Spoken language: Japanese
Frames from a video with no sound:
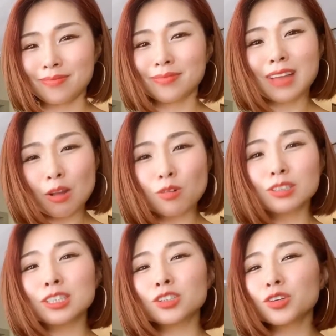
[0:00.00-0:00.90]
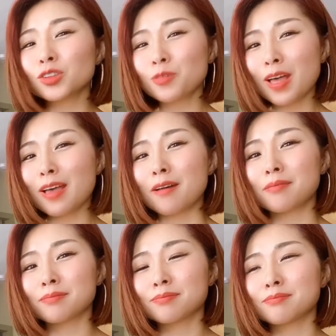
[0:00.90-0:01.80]
外国人の人は
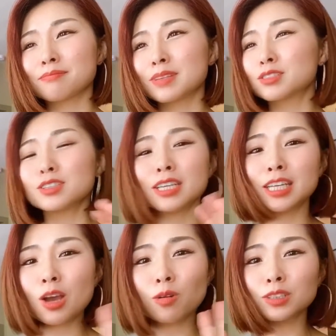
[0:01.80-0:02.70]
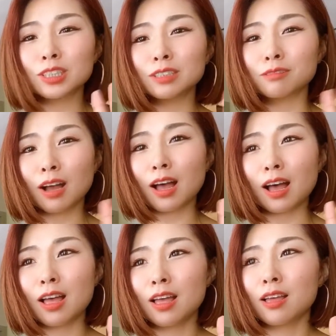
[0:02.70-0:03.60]
別に日本人は「
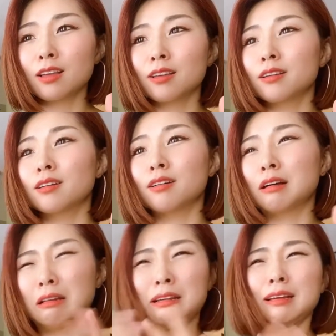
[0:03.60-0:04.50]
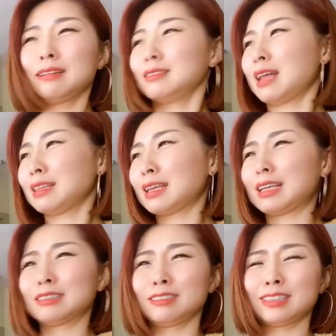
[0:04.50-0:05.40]
うんなんで
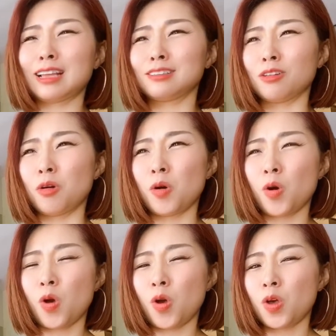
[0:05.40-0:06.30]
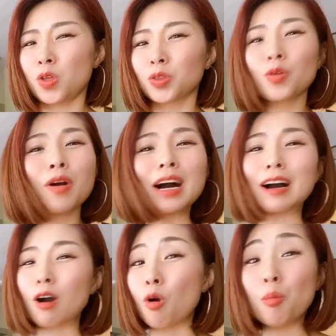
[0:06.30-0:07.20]
キスしてるの?」とか
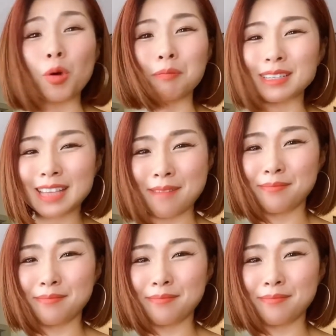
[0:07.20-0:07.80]
は思いません